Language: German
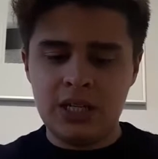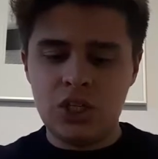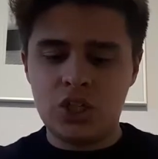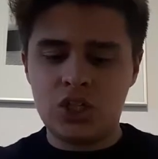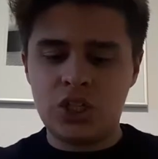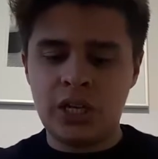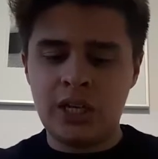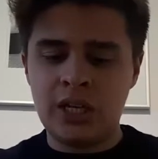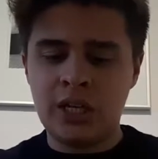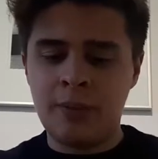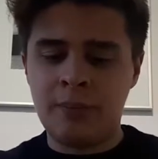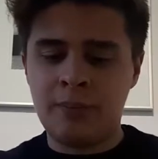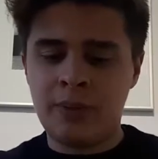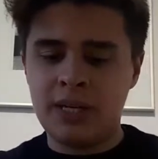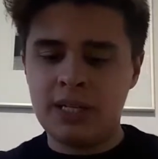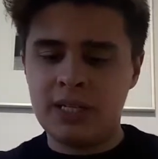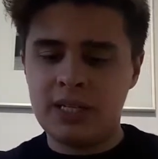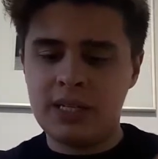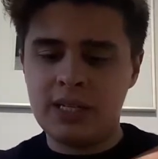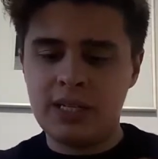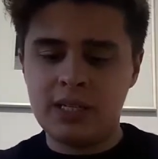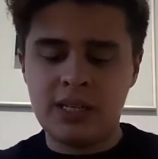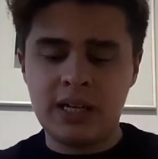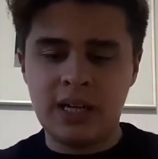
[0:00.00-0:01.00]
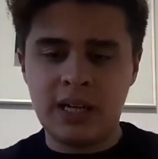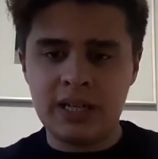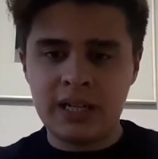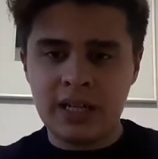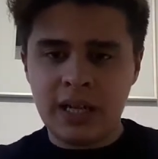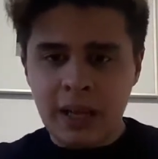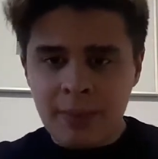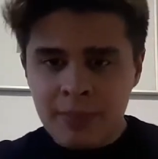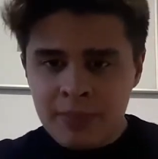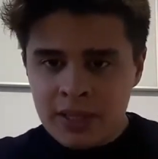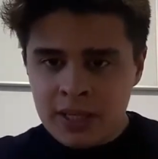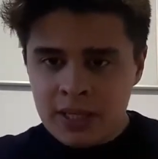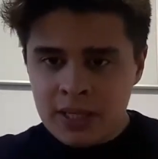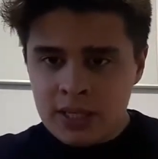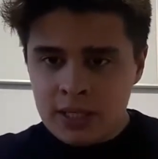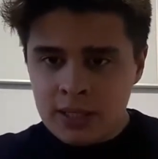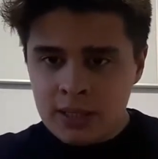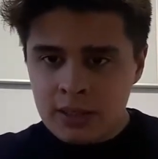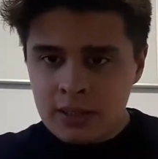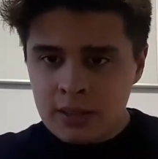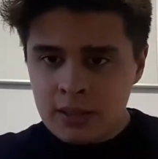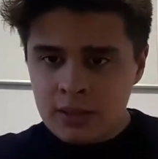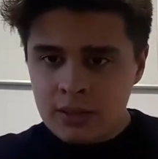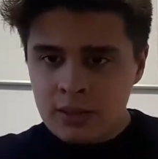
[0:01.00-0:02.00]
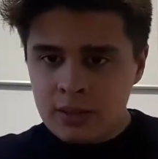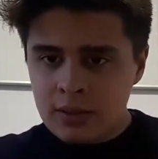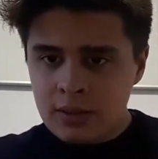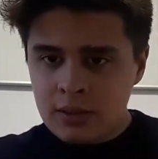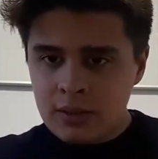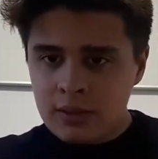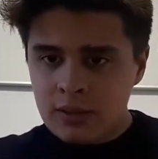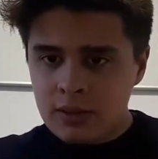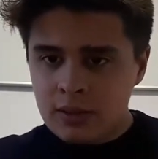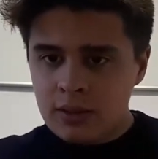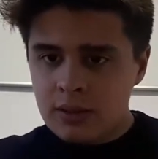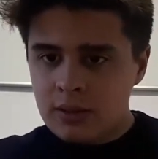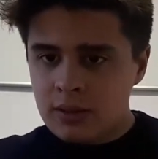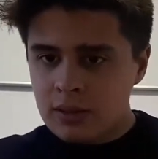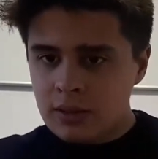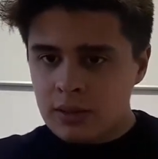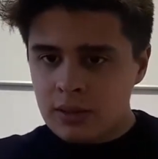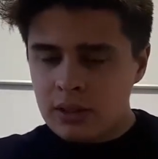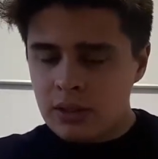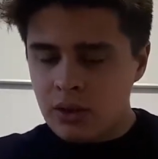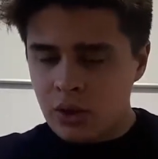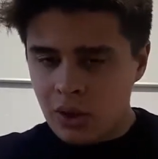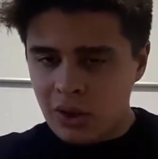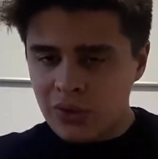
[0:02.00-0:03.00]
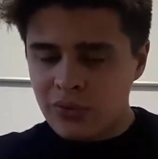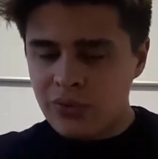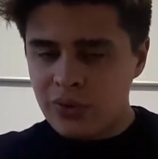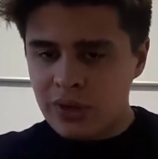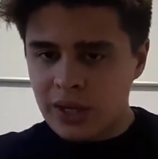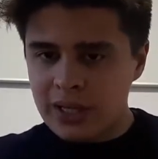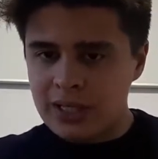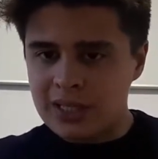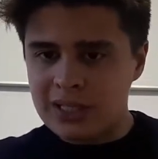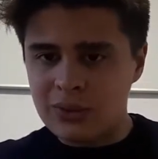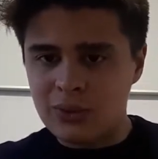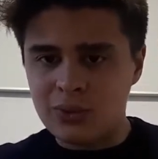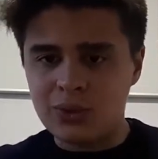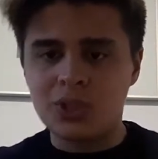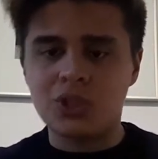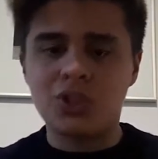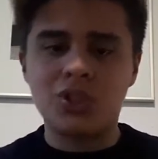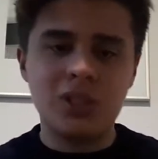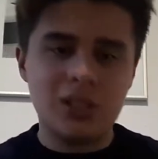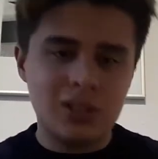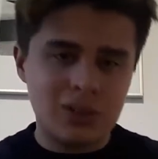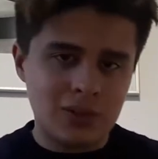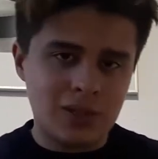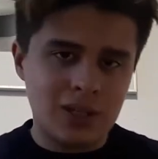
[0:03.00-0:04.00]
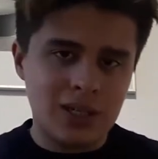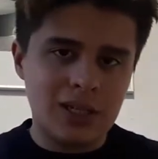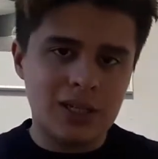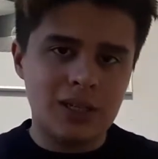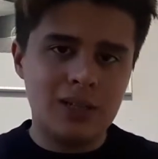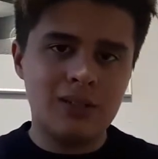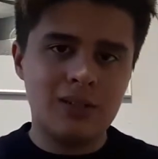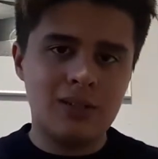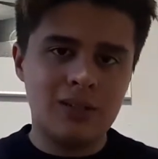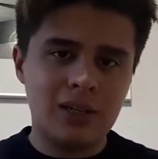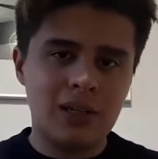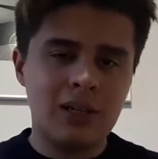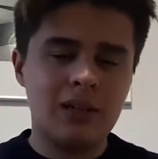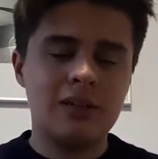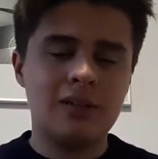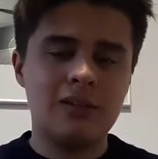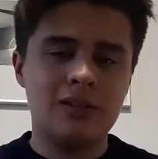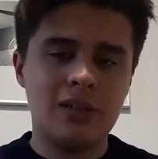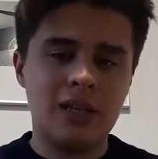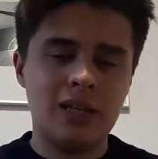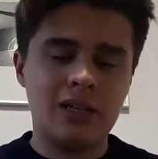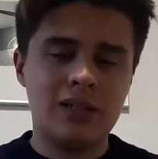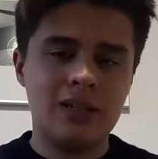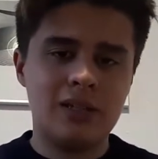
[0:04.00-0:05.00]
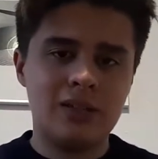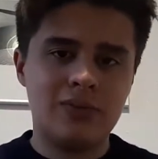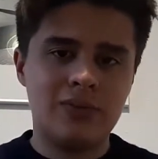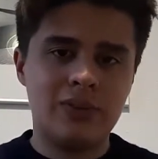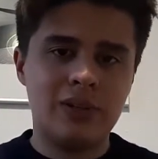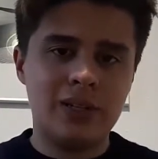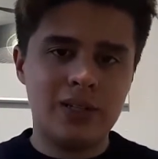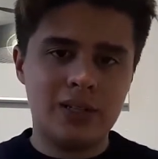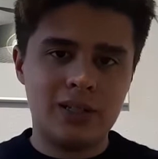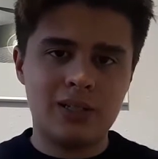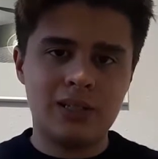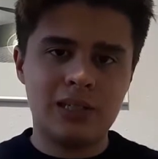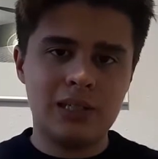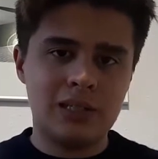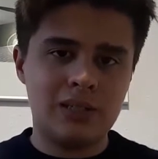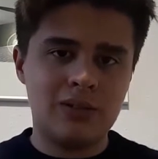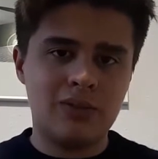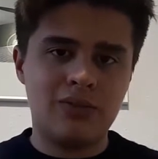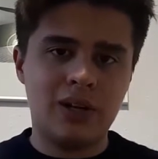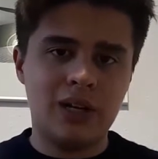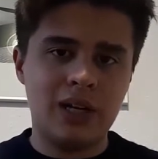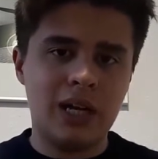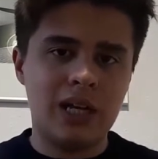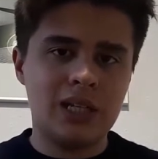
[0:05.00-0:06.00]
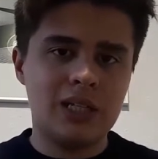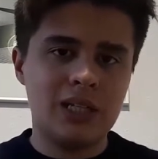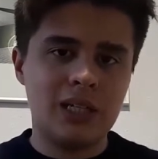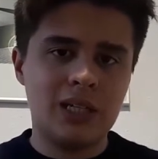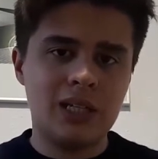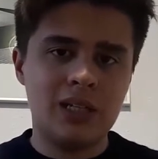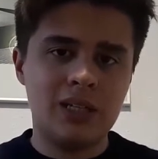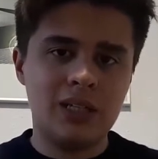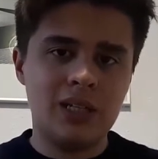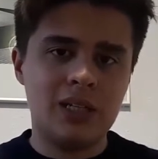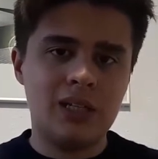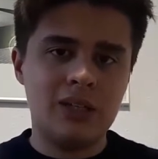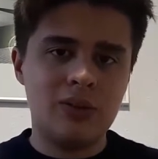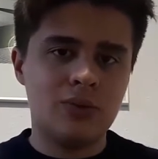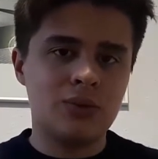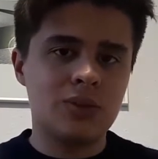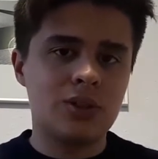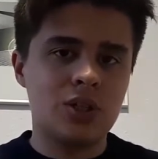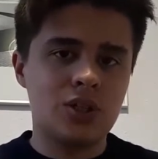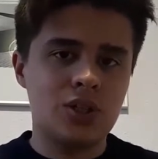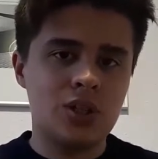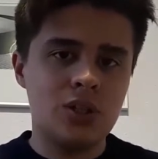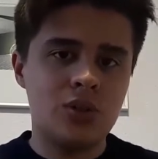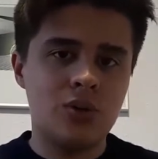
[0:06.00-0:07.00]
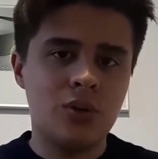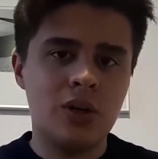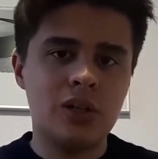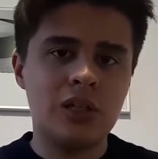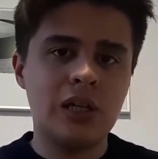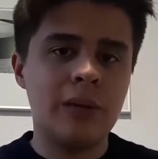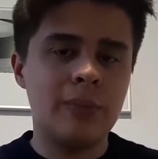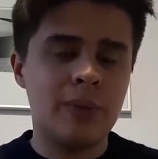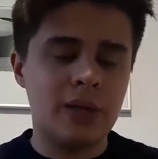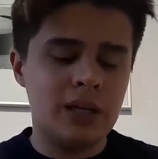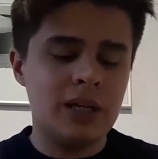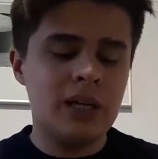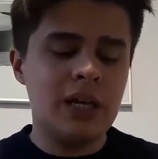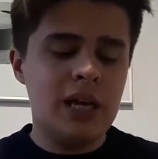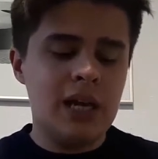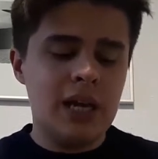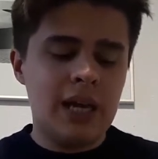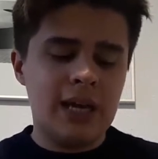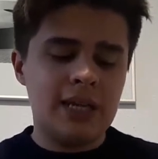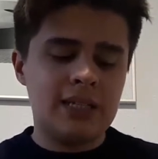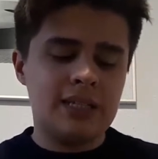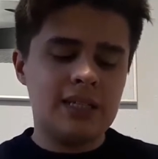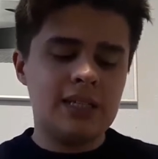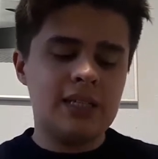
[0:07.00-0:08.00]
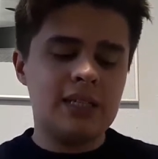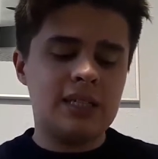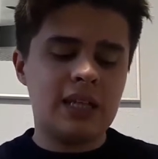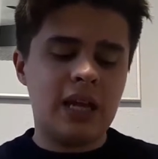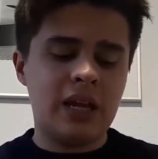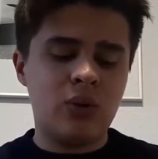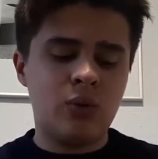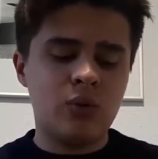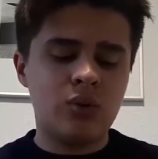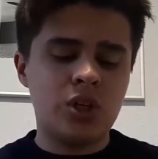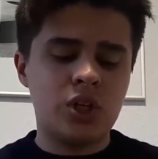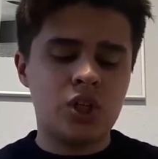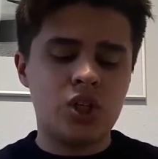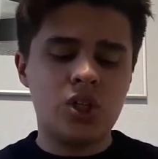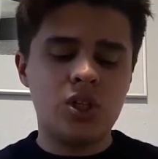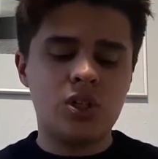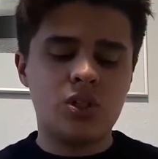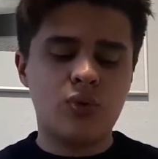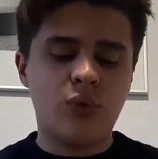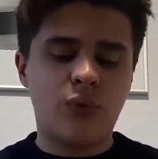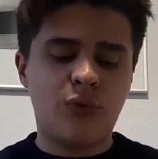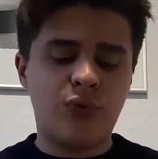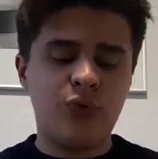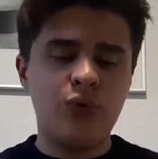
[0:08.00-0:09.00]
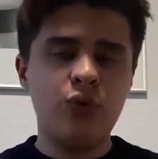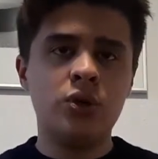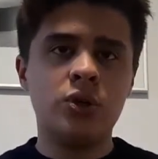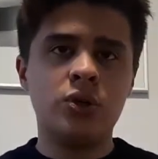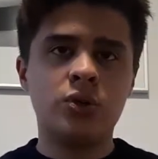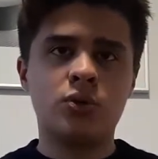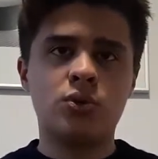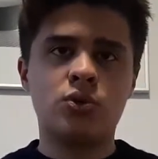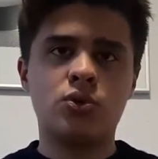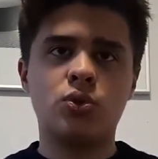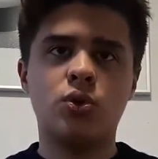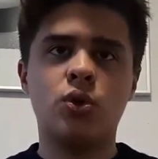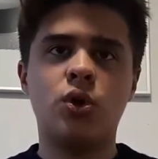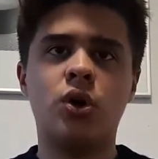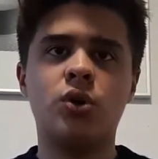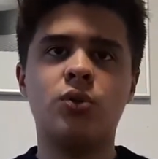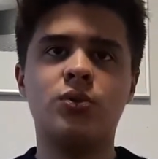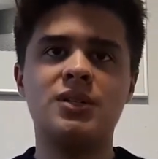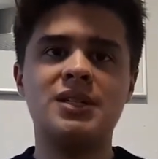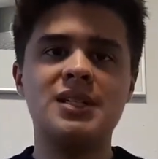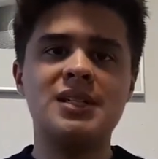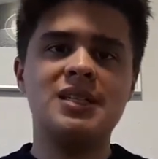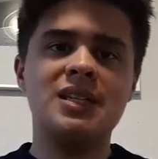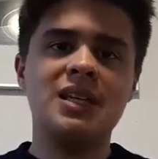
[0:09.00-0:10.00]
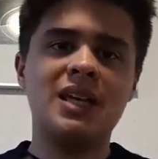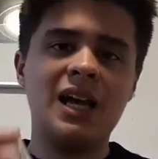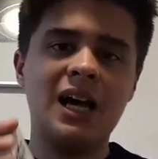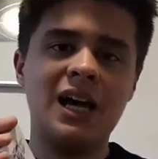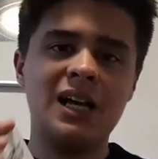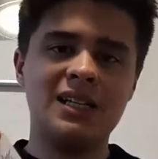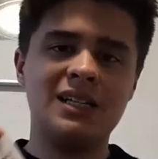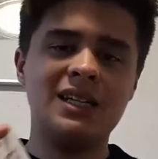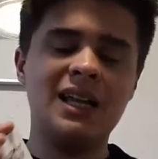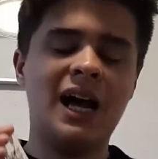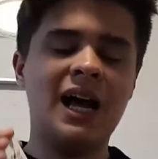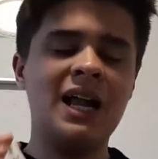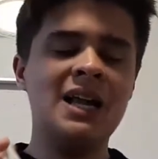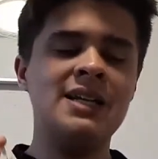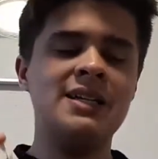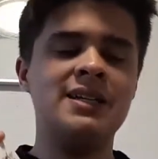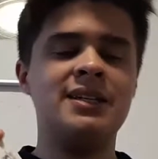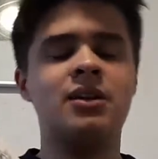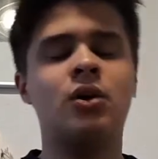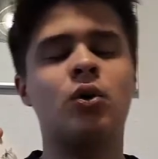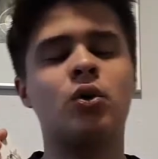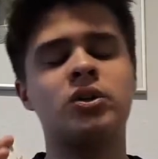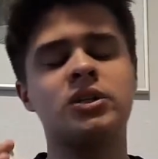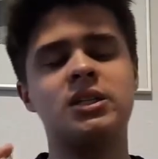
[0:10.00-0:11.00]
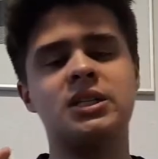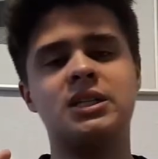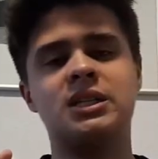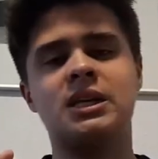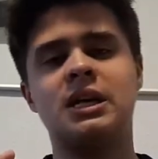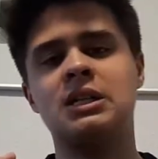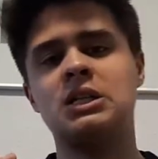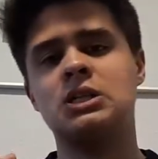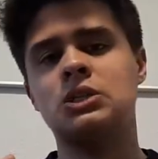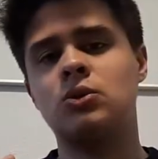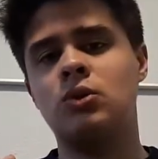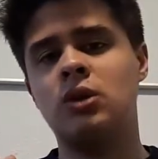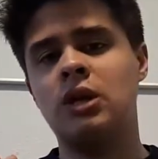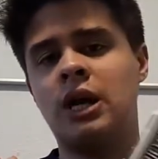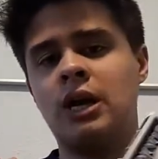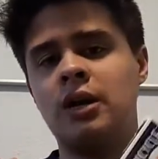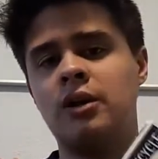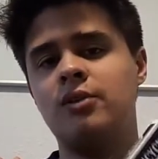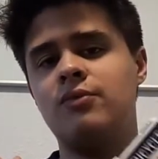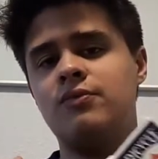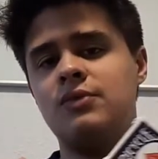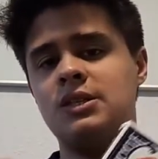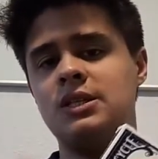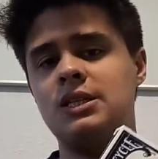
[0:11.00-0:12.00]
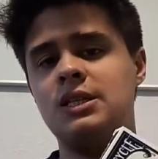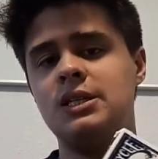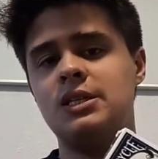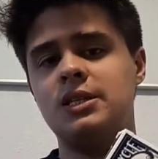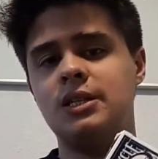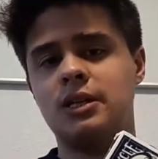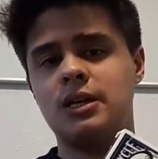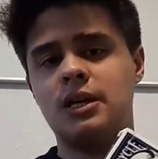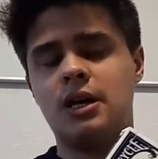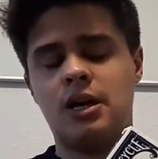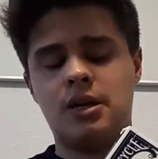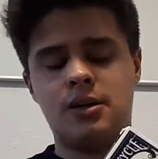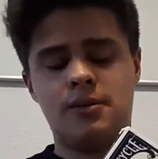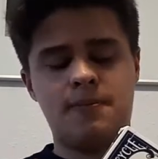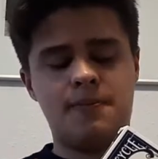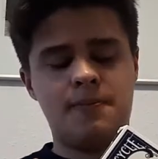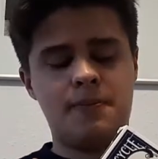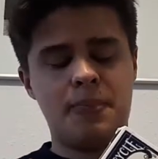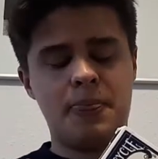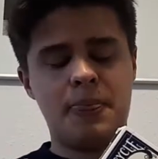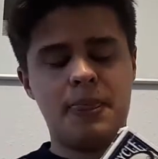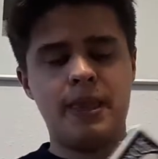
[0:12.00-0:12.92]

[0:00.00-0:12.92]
Die Standard-Bicycle-Karten haben nicht ihr hört vielleicht den Unterschied, okay, da denkt ihr jetzt vielleicht, das ist ein Fanatiker, der den Unterschied hört, aber es ist ein Unterschied zu fühlen und zu hören. Und diese Karten halten auch nicht ganz so lange wie diese Karten.